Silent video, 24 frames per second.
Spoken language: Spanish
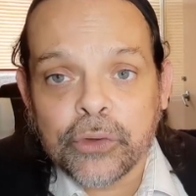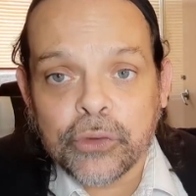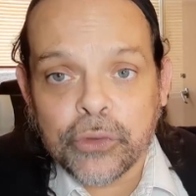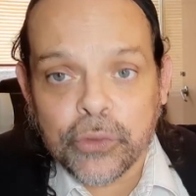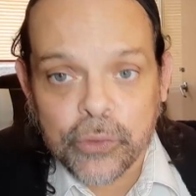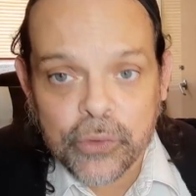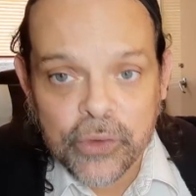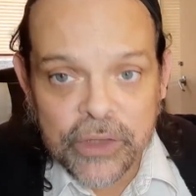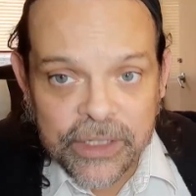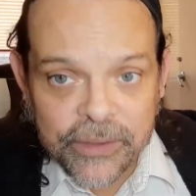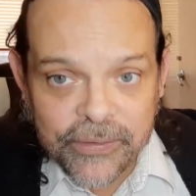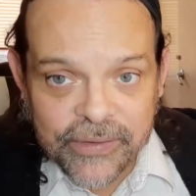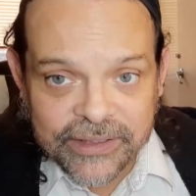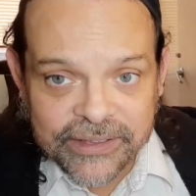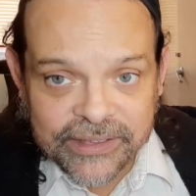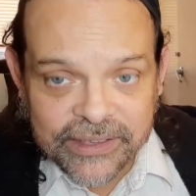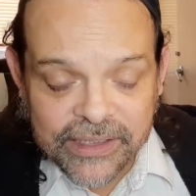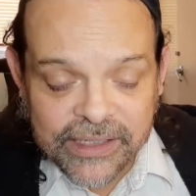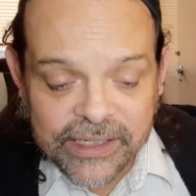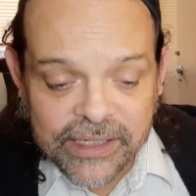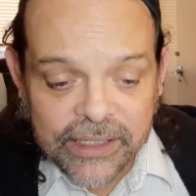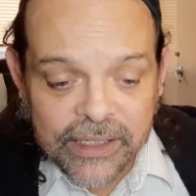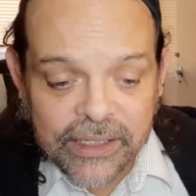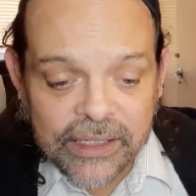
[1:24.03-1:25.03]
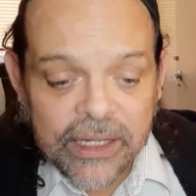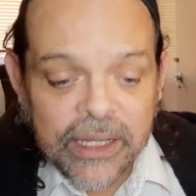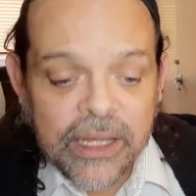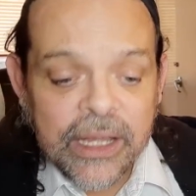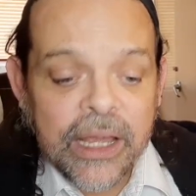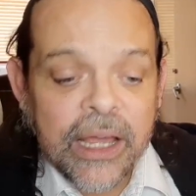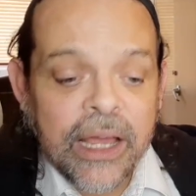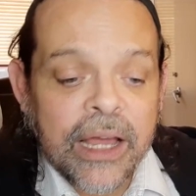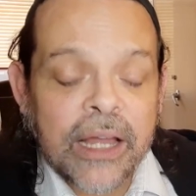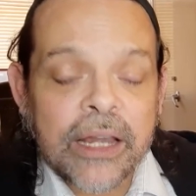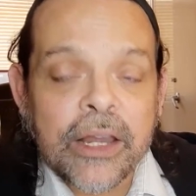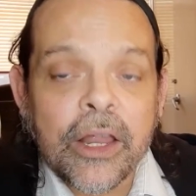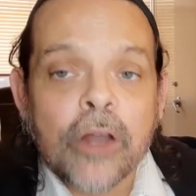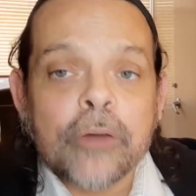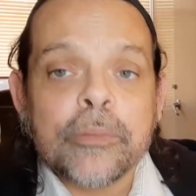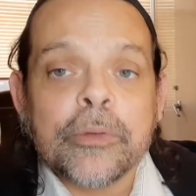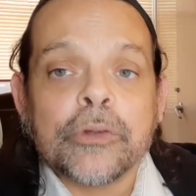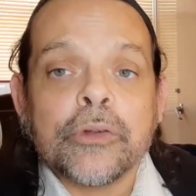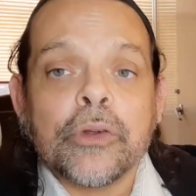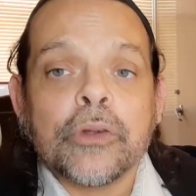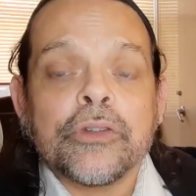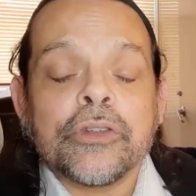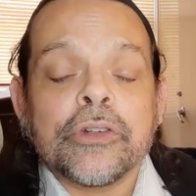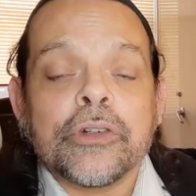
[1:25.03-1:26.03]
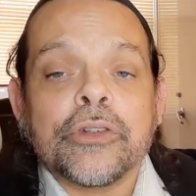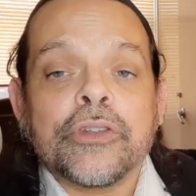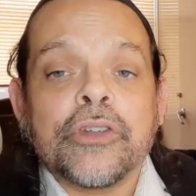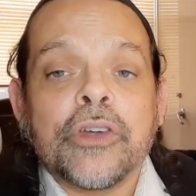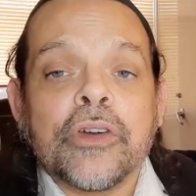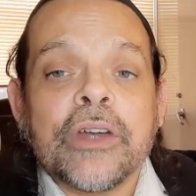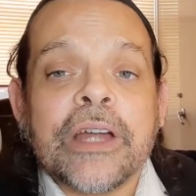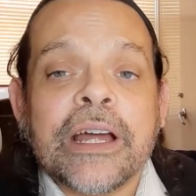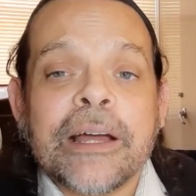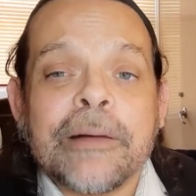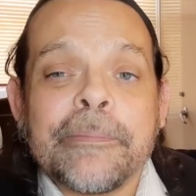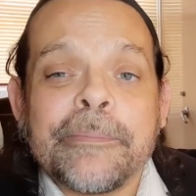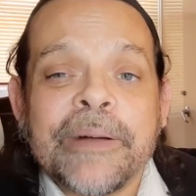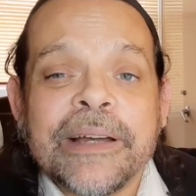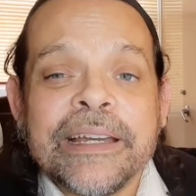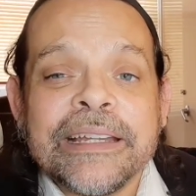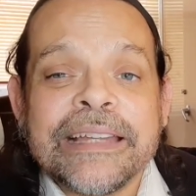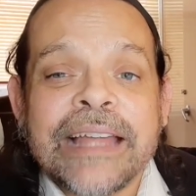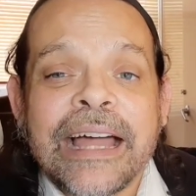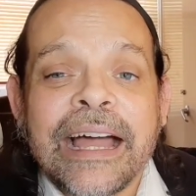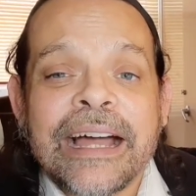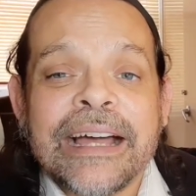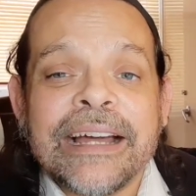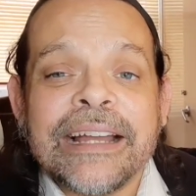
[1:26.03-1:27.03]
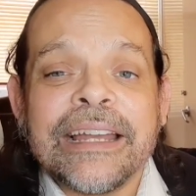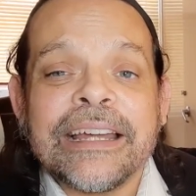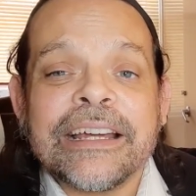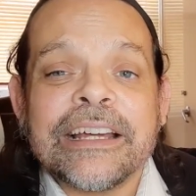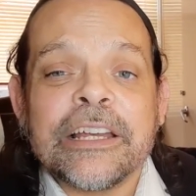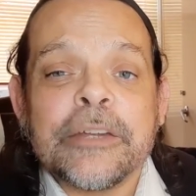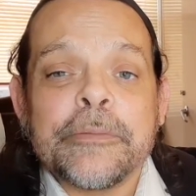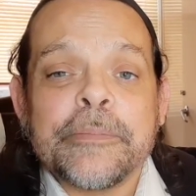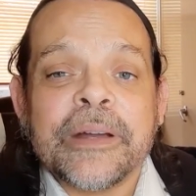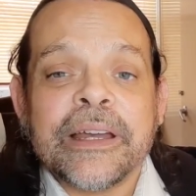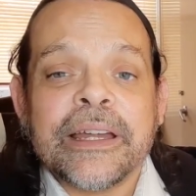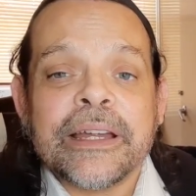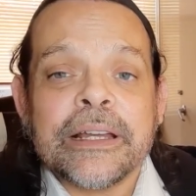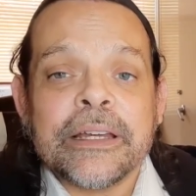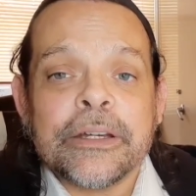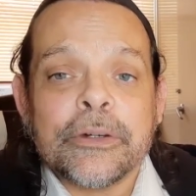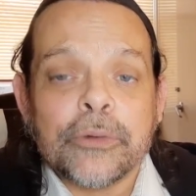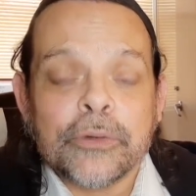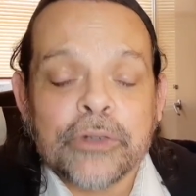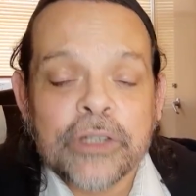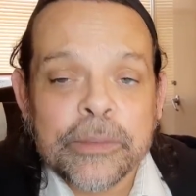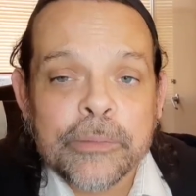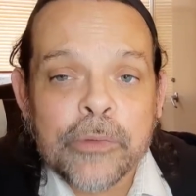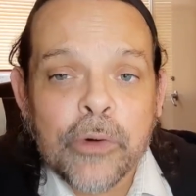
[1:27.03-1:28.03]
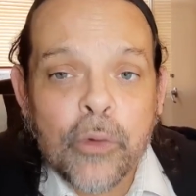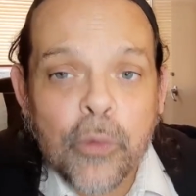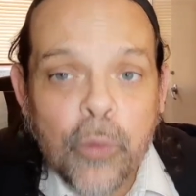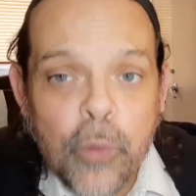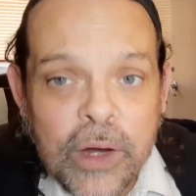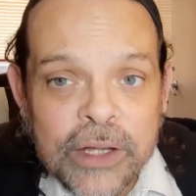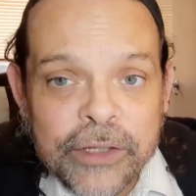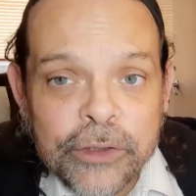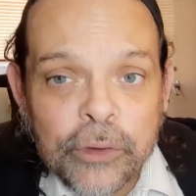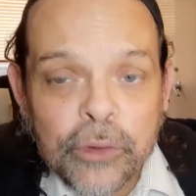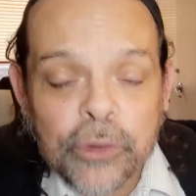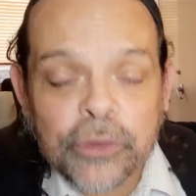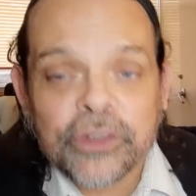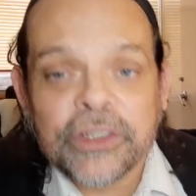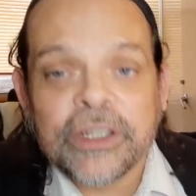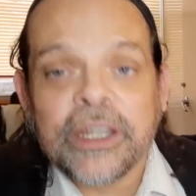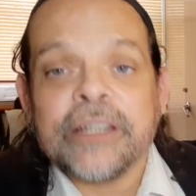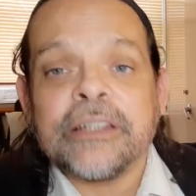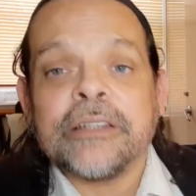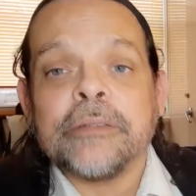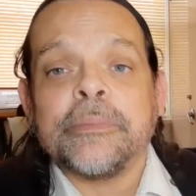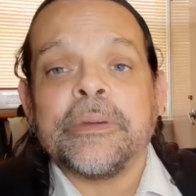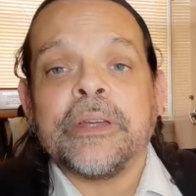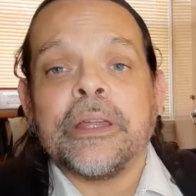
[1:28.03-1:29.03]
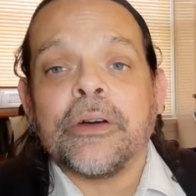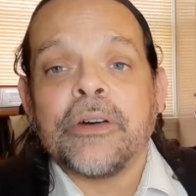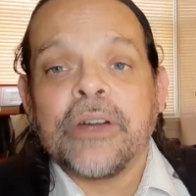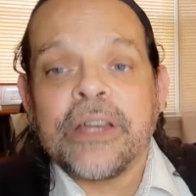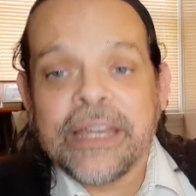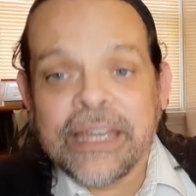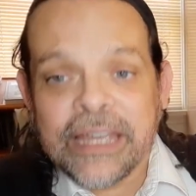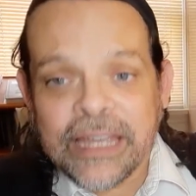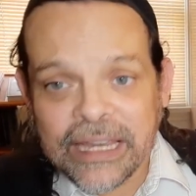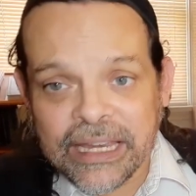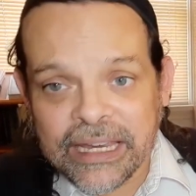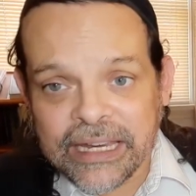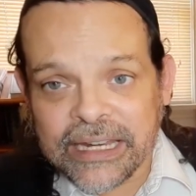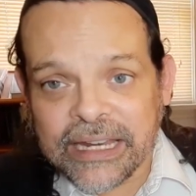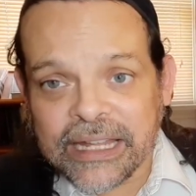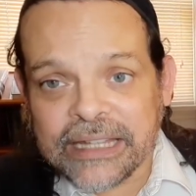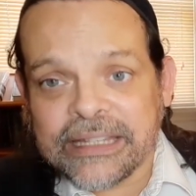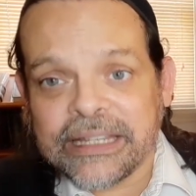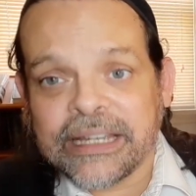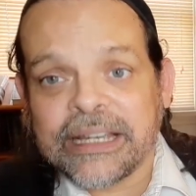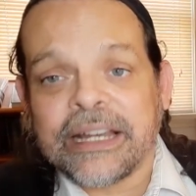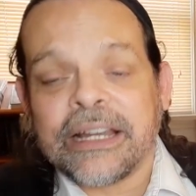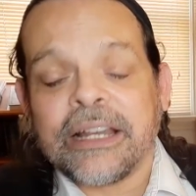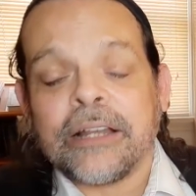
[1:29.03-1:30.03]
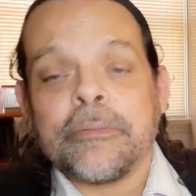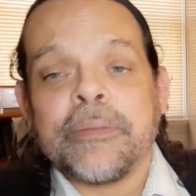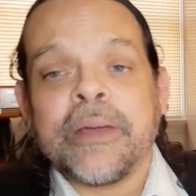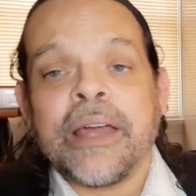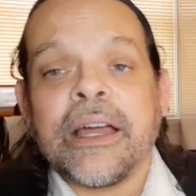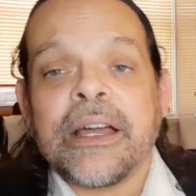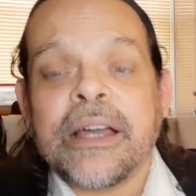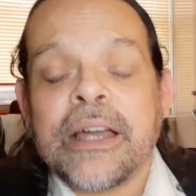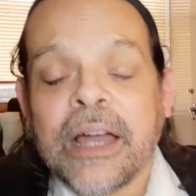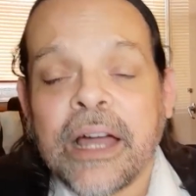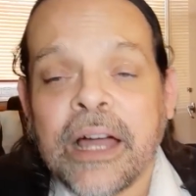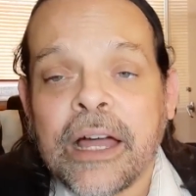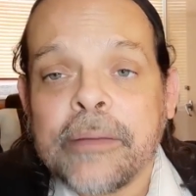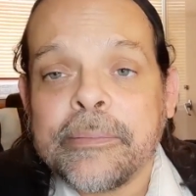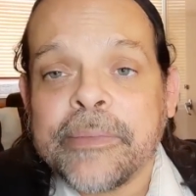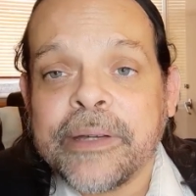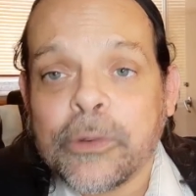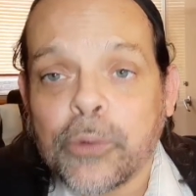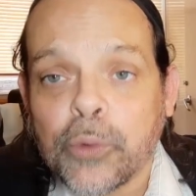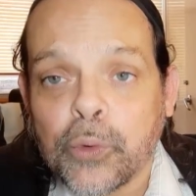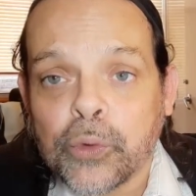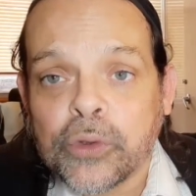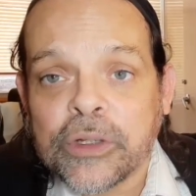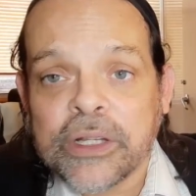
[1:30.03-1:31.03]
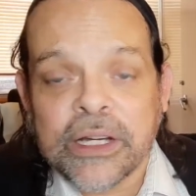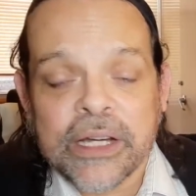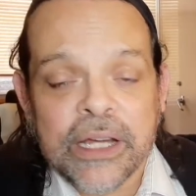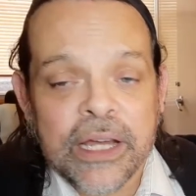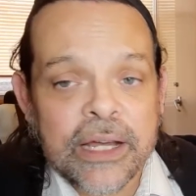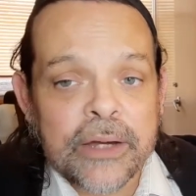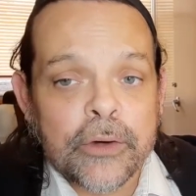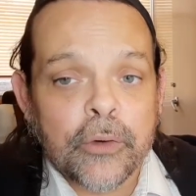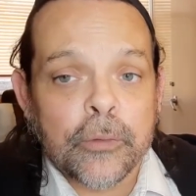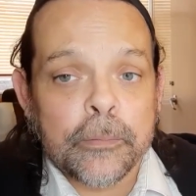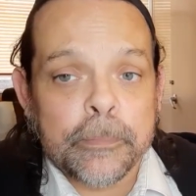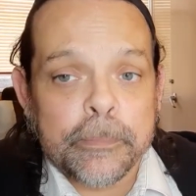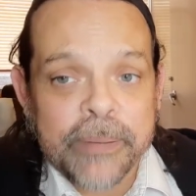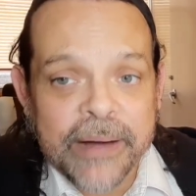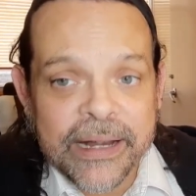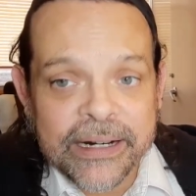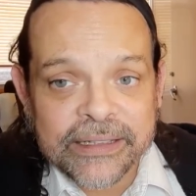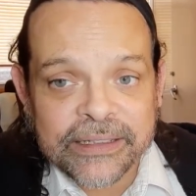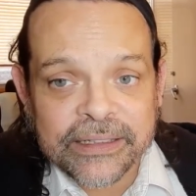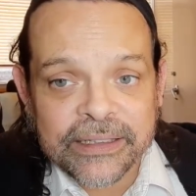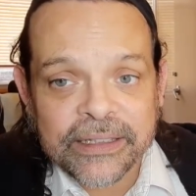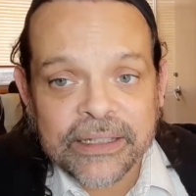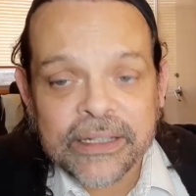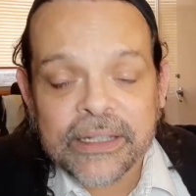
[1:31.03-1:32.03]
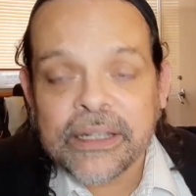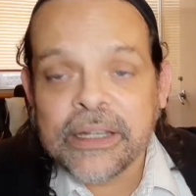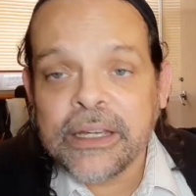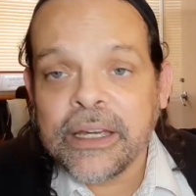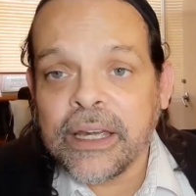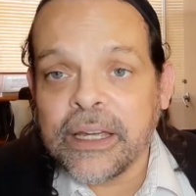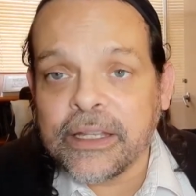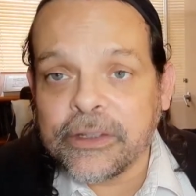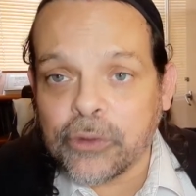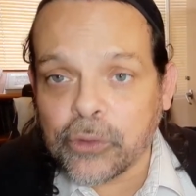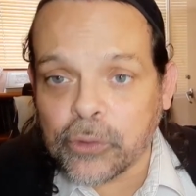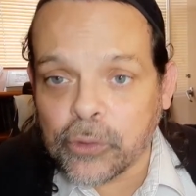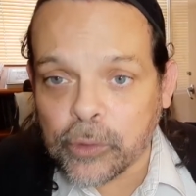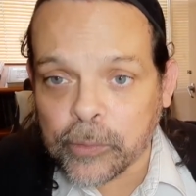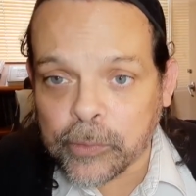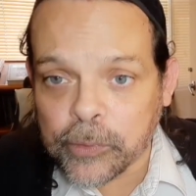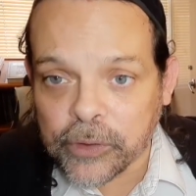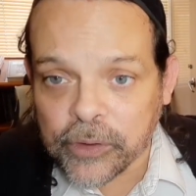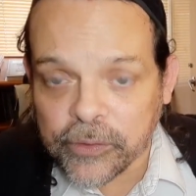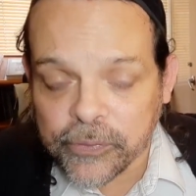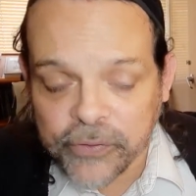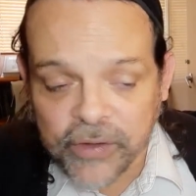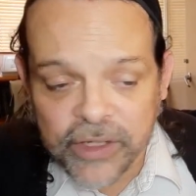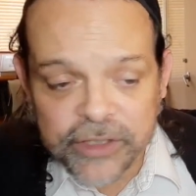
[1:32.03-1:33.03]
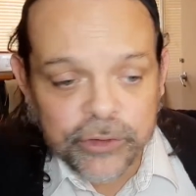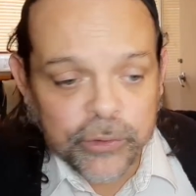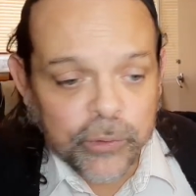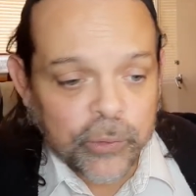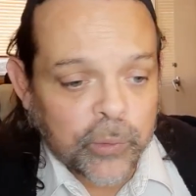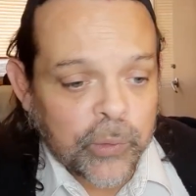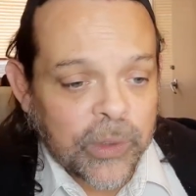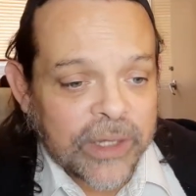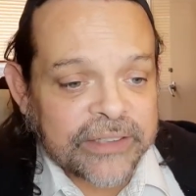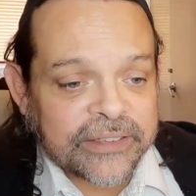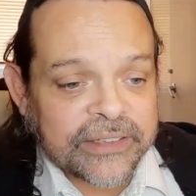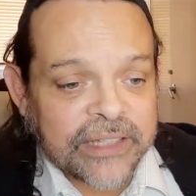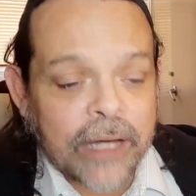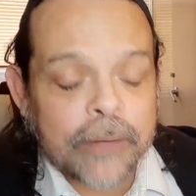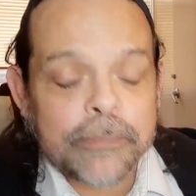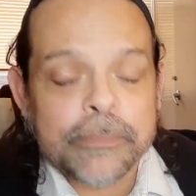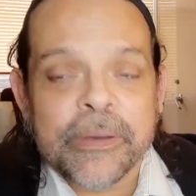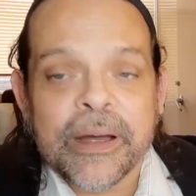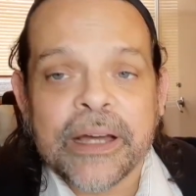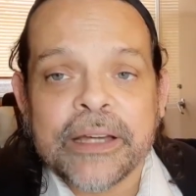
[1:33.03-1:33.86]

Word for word: Suscríbanse al canal, al lado del botón de suscripción, una campanita, hágale clic para que le contemos cuándo los siguientes videos en este canal vean cada me gusta, cada comparte en tu grupo de Facebook, WhatsApp,